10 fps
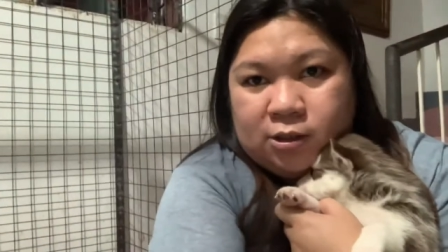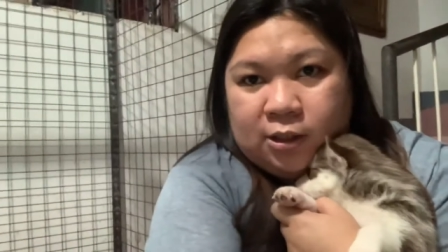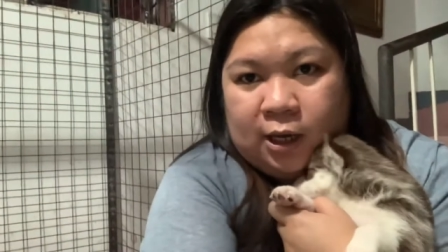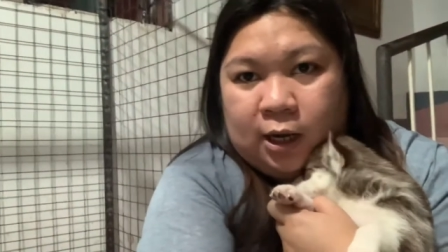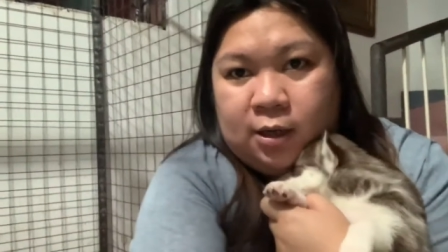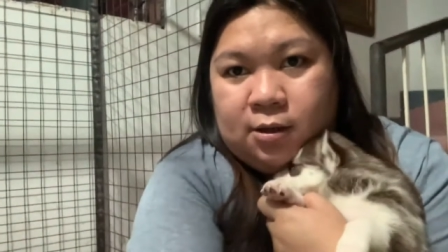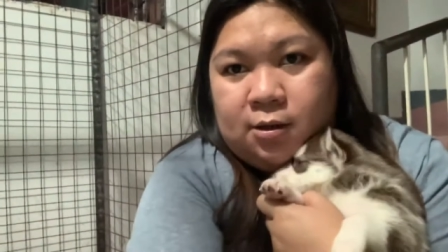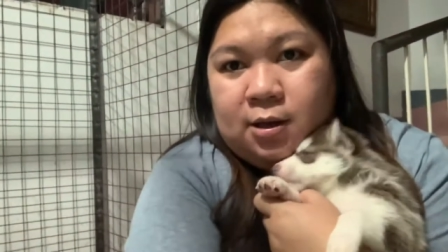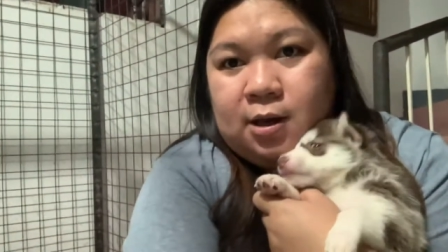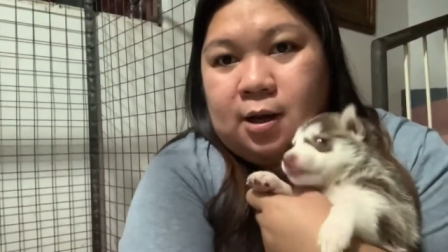Ayan.
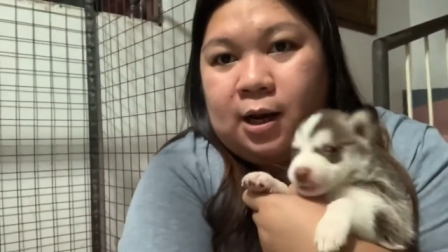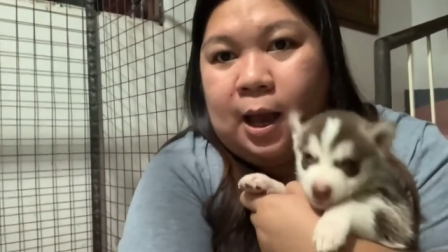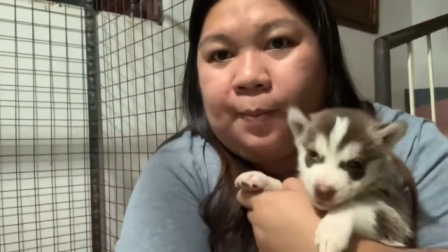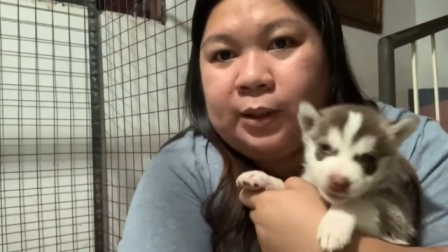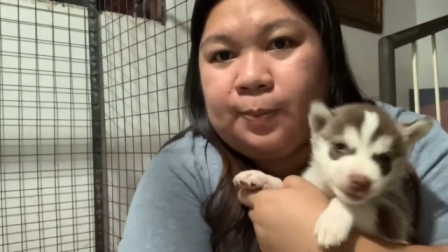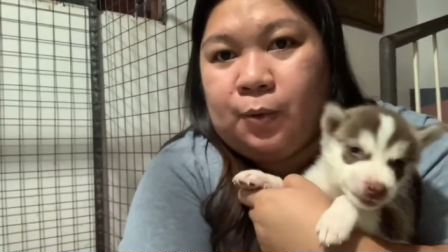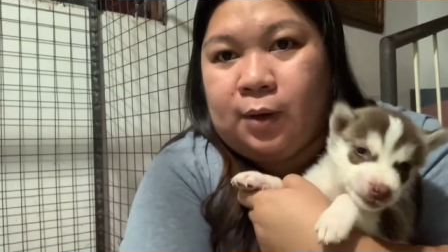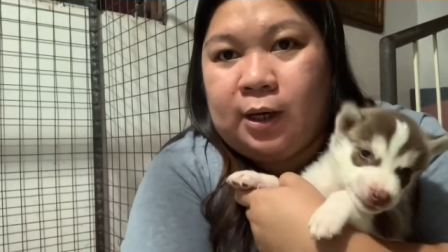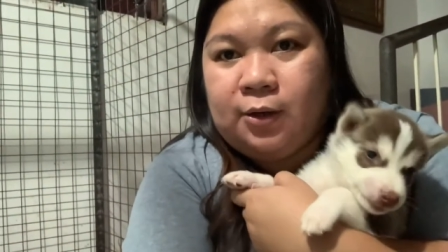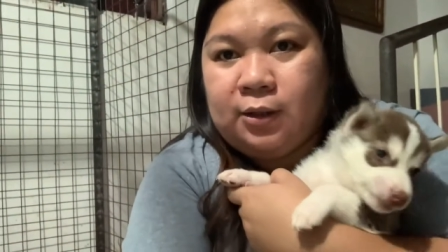Ayan Lapit po
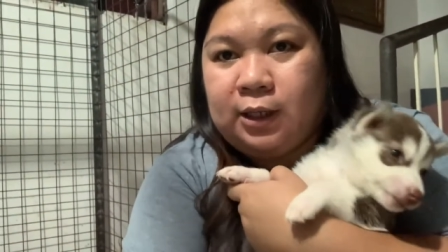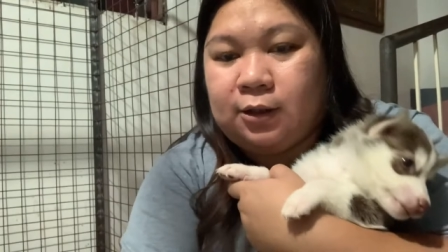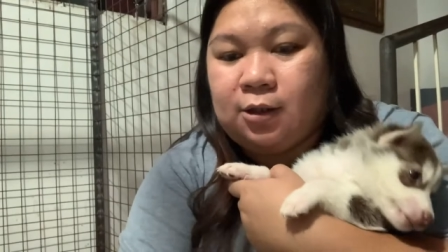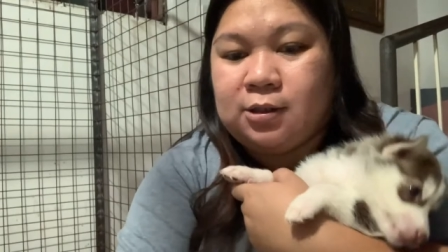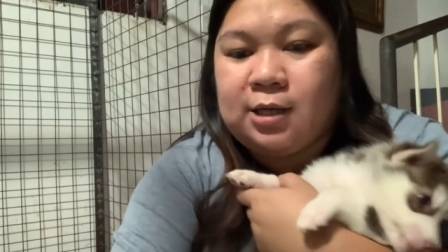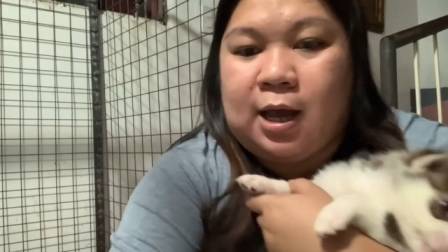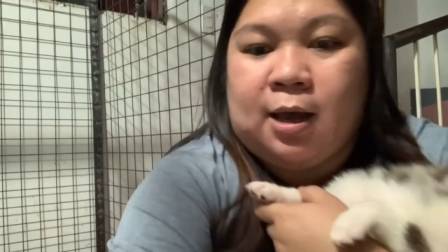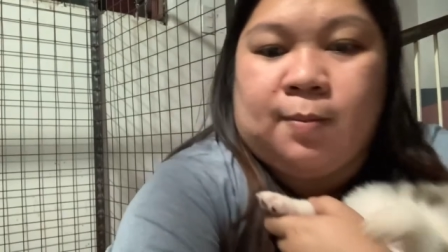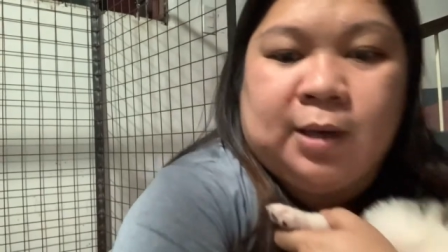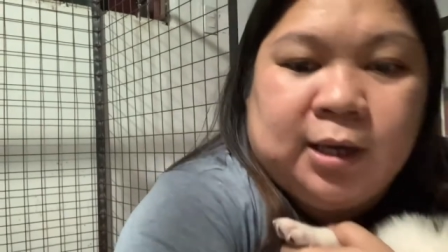kayo dito sa
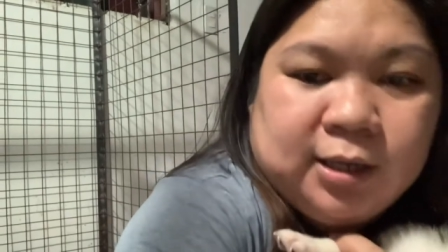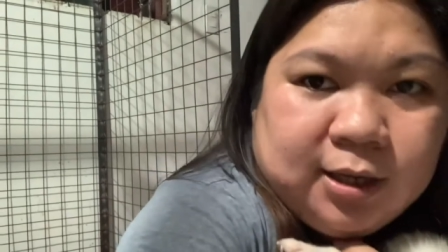amin.